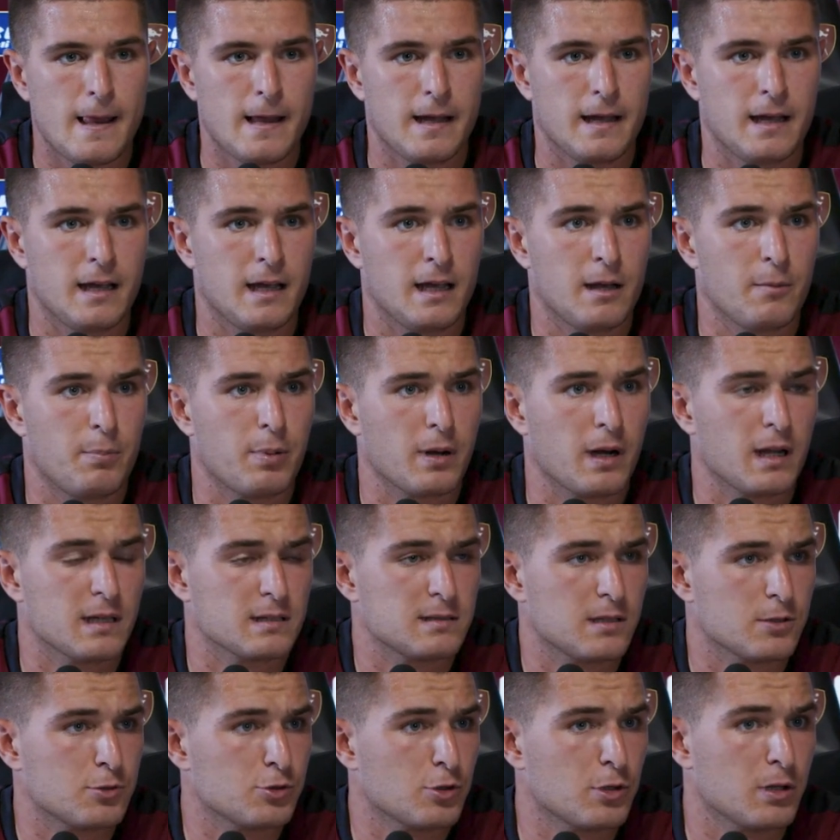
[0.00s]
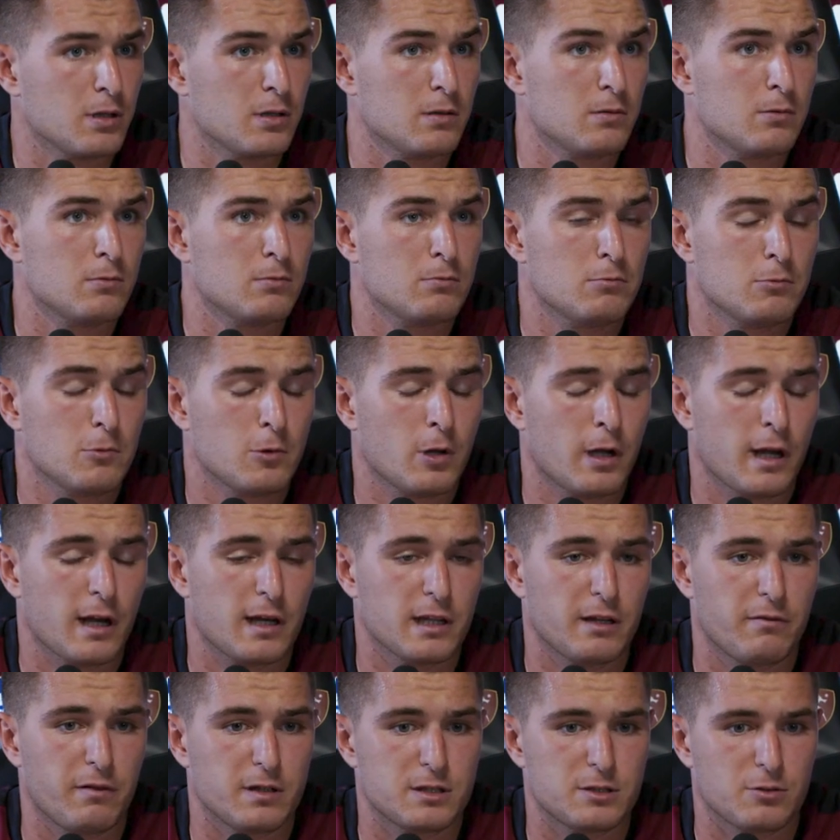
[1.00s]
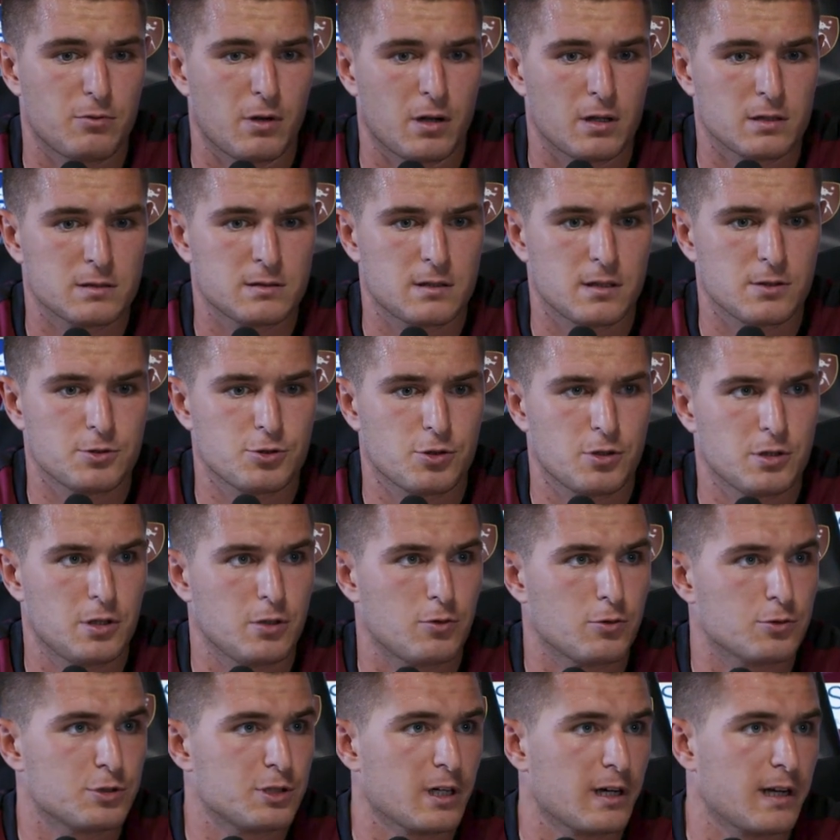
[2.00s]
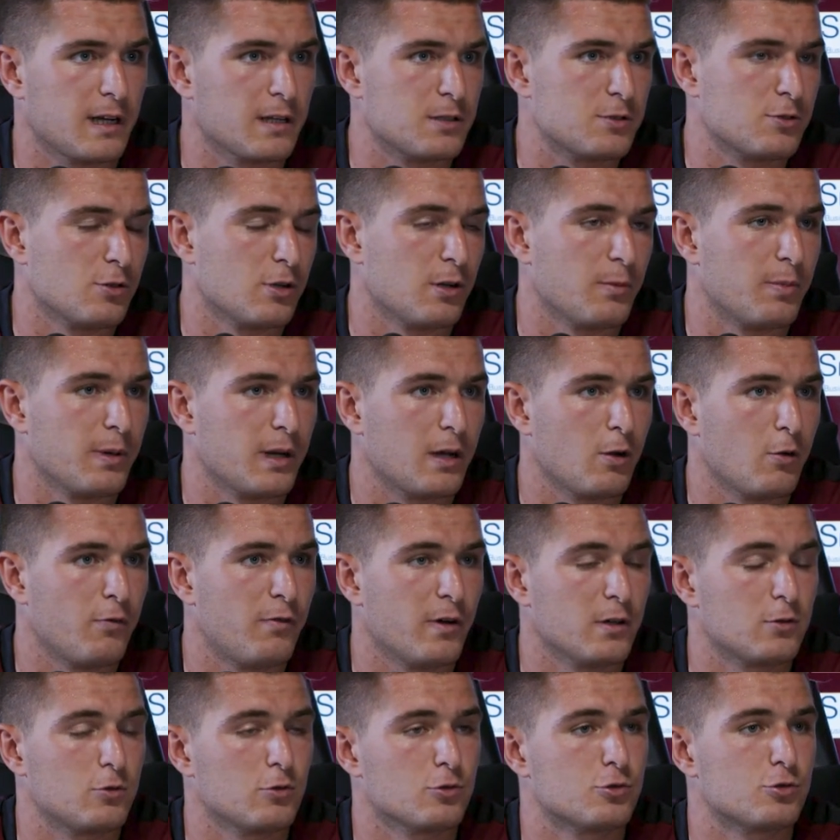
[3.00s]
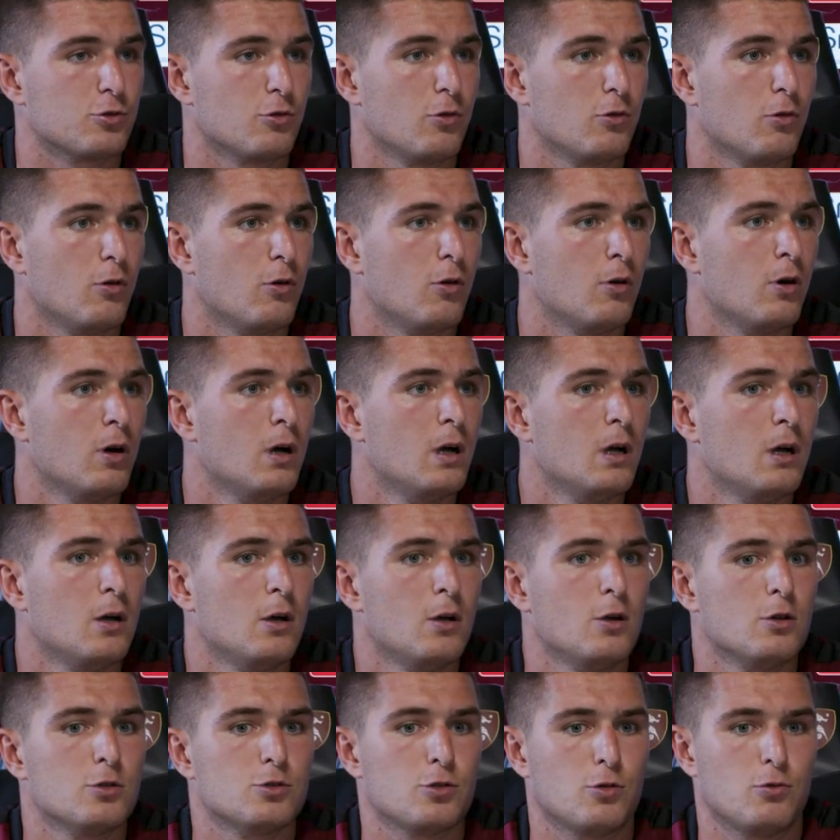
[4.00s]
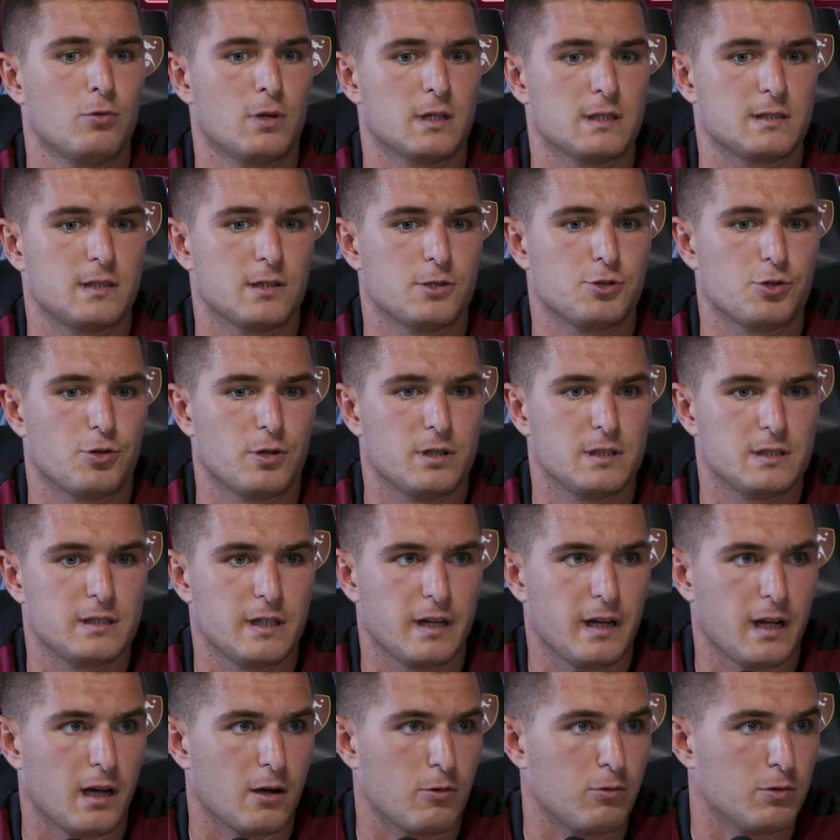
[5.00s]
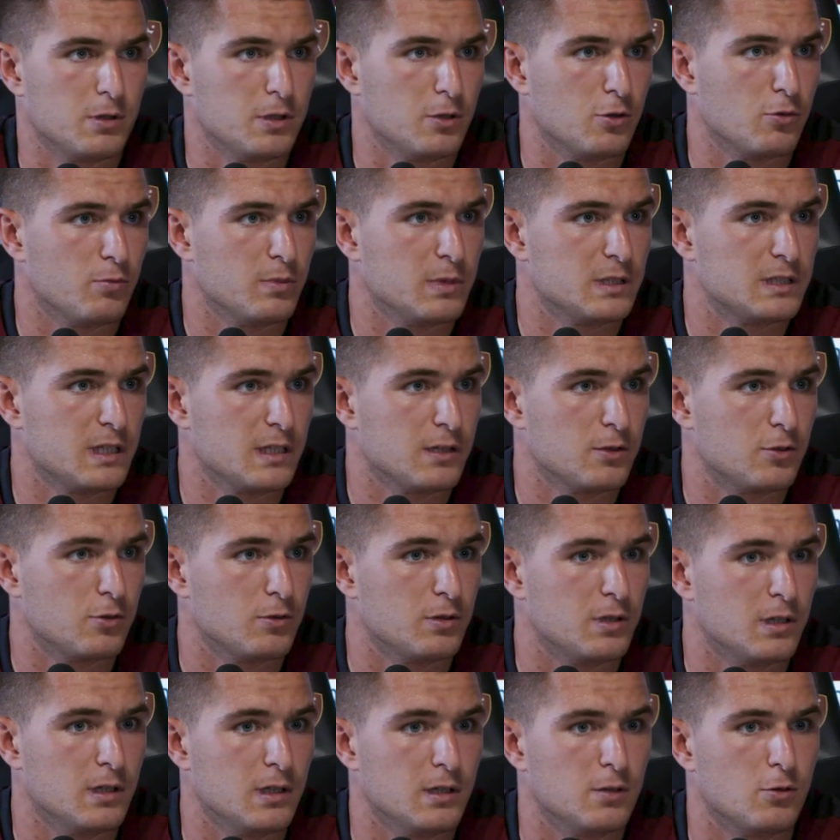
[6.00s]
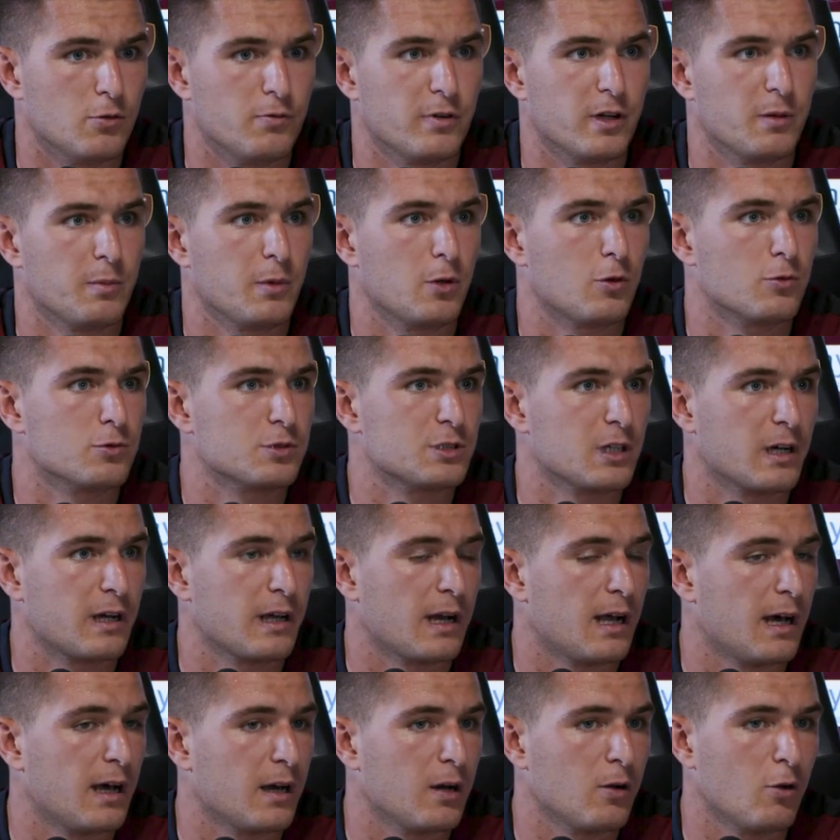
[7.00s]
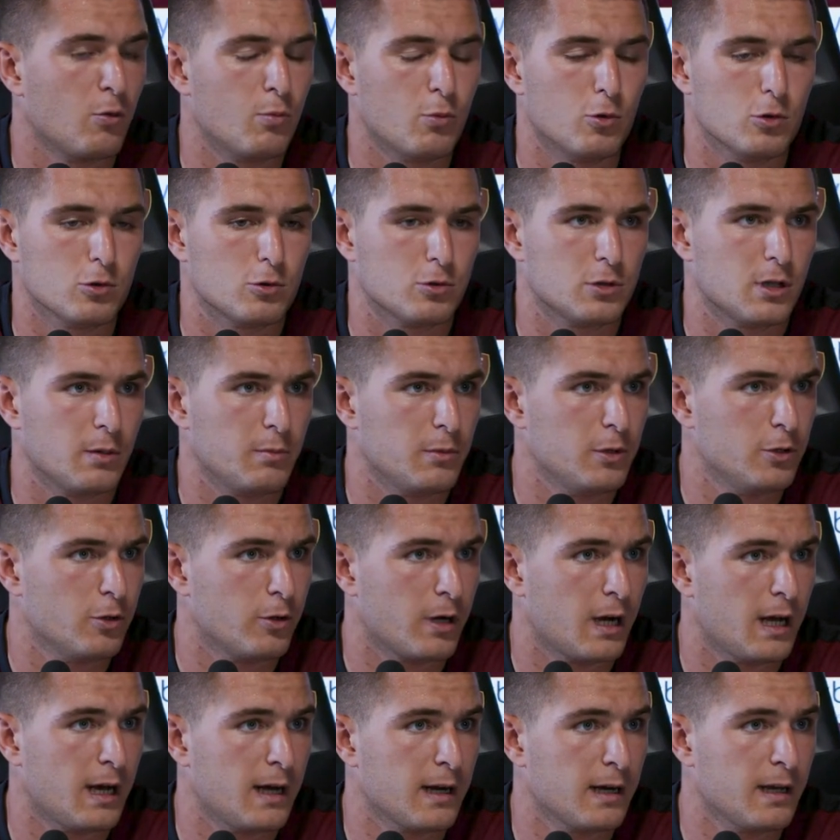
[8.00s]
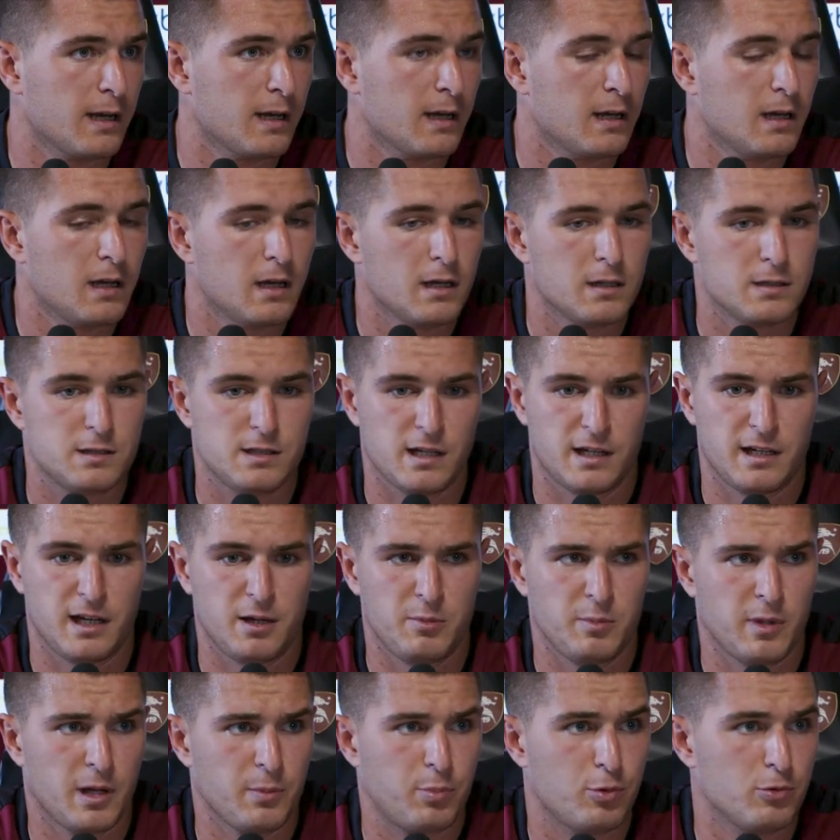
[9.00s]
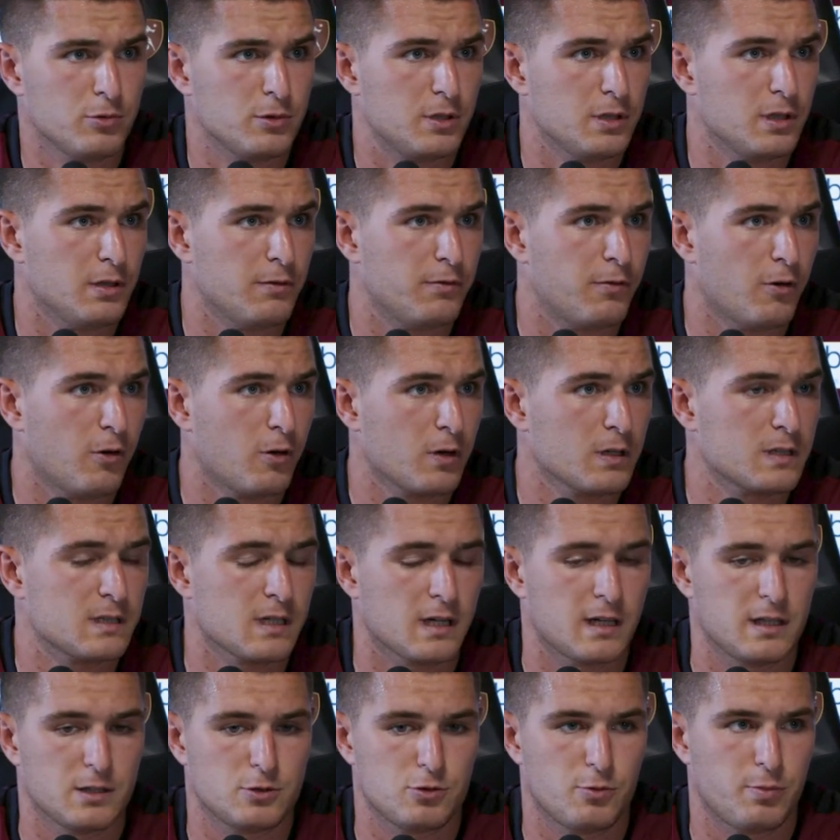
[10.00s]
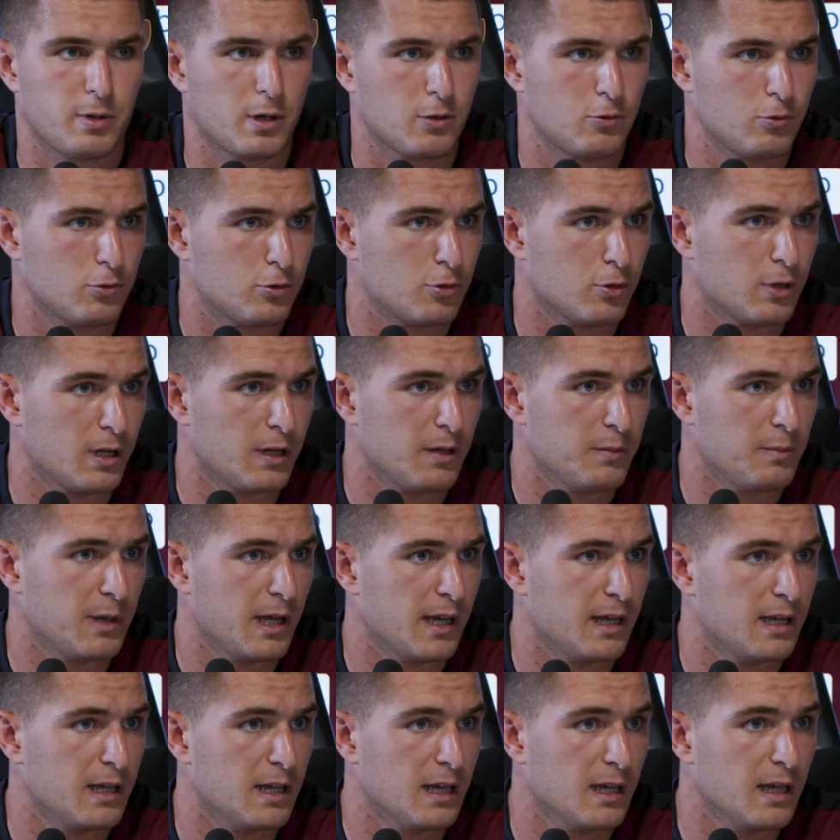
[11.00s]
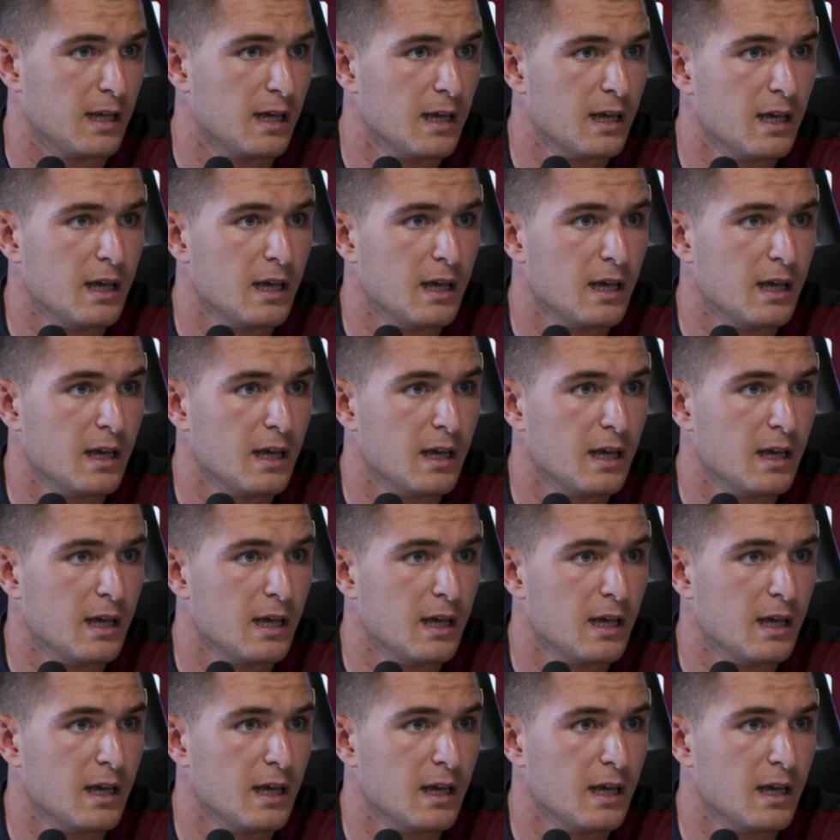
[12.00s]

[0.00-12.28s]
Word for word: E per la stagione non è che deve essere una stagione di consacrazione perché ho fatto solo, solo una stagione in Serie A, quindi non mi sento di dovermi consacrare, ho molto da migliorare sia nei miei punti di forza che soprattutto nei miei